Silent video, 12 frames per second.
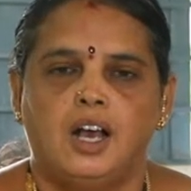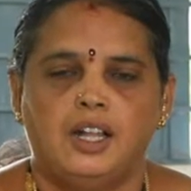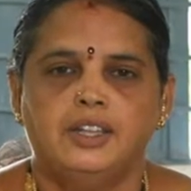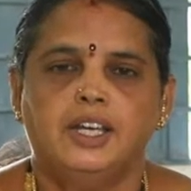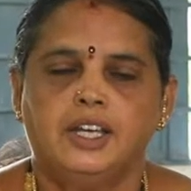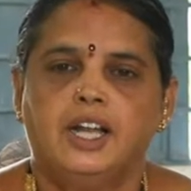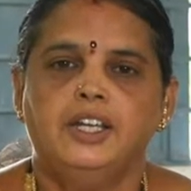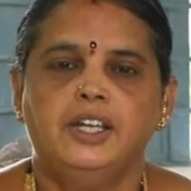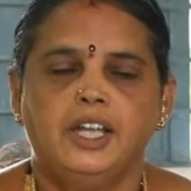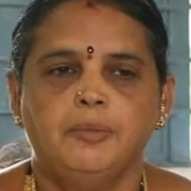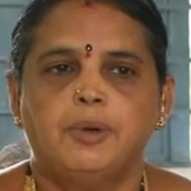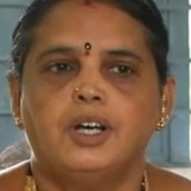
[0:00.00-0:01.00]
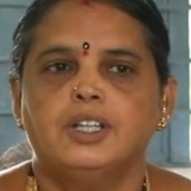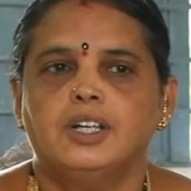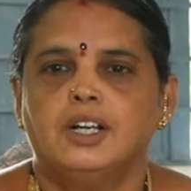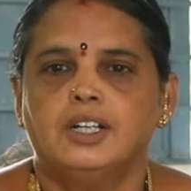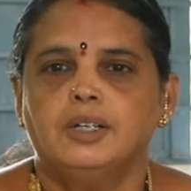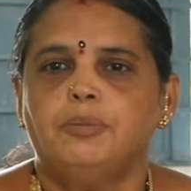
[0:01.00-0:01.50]
அந்த கண்ணினை
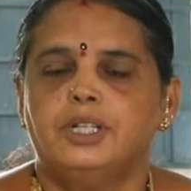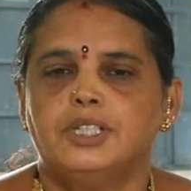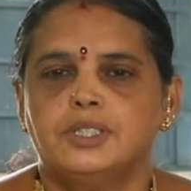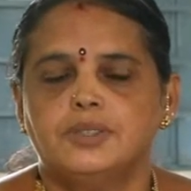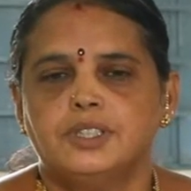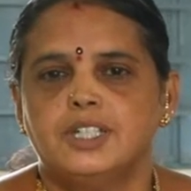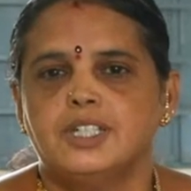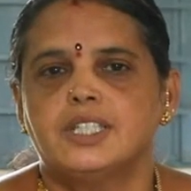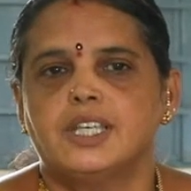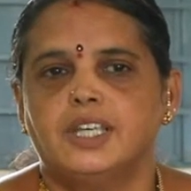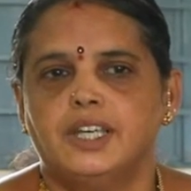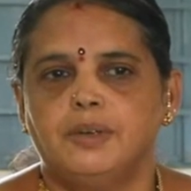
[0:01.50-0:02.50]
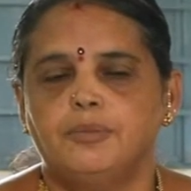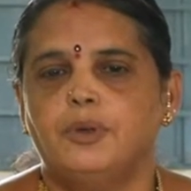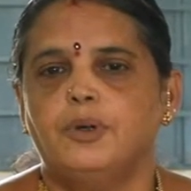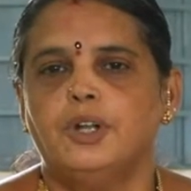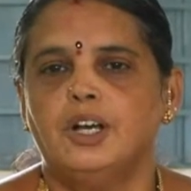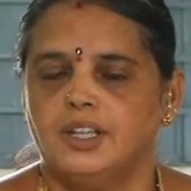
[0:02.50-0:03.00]
பாதுகாக்க பரிசோதனை செய்ய
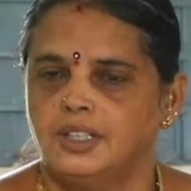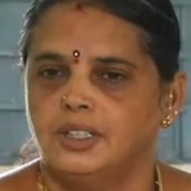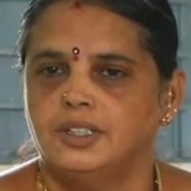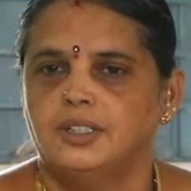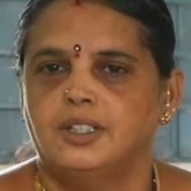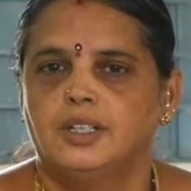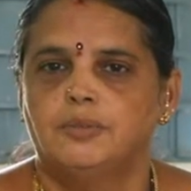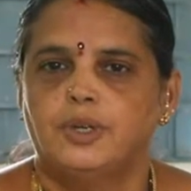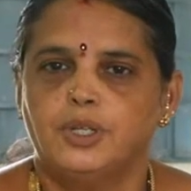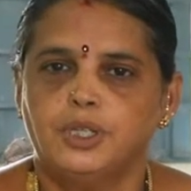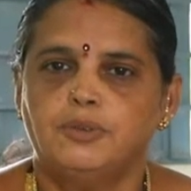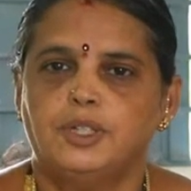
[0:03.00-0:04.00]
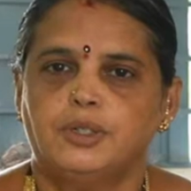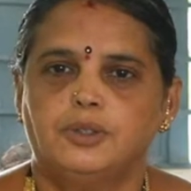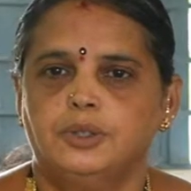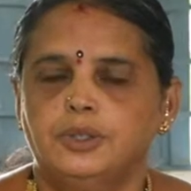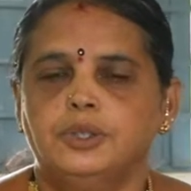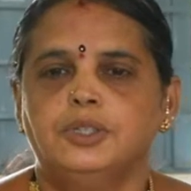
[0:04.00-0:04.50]
போரா மருத்துவர்
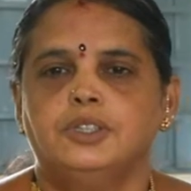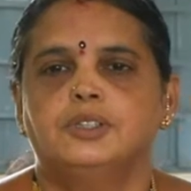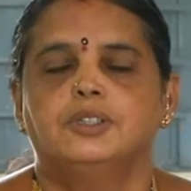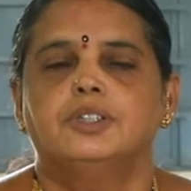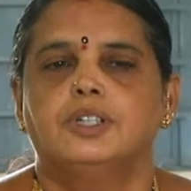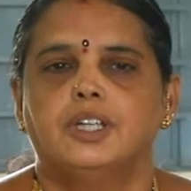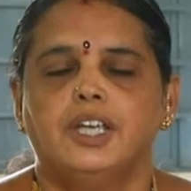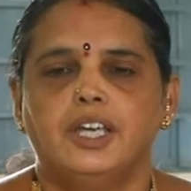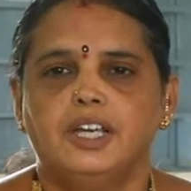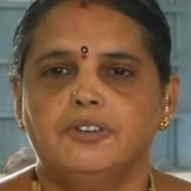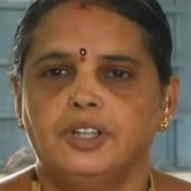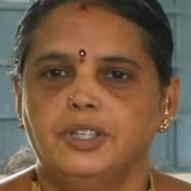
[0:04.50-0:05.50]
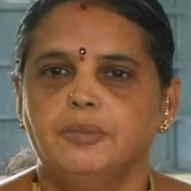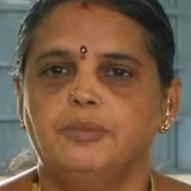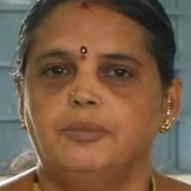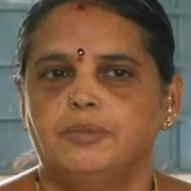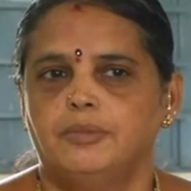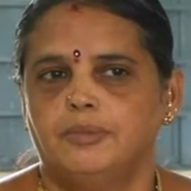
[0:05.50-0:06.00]
குழு இங்கு வந்து
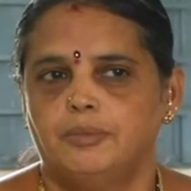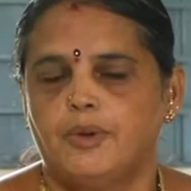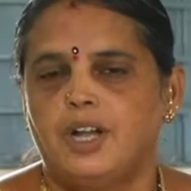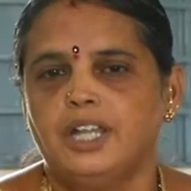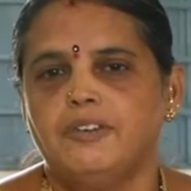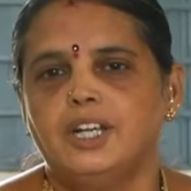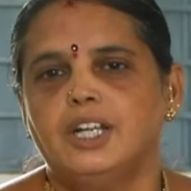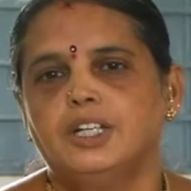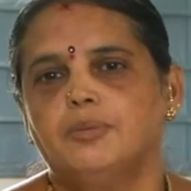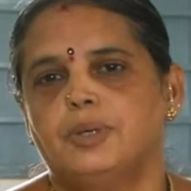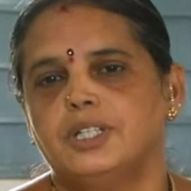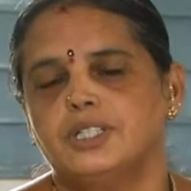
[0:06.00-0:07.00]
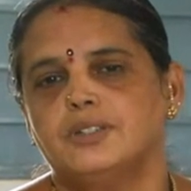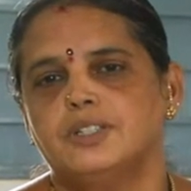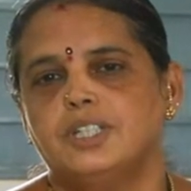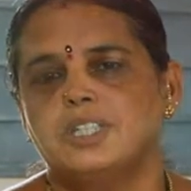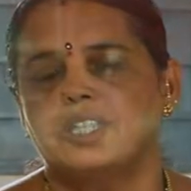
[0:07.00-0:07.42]
மாணவிகளுக்கு பரிசோதனை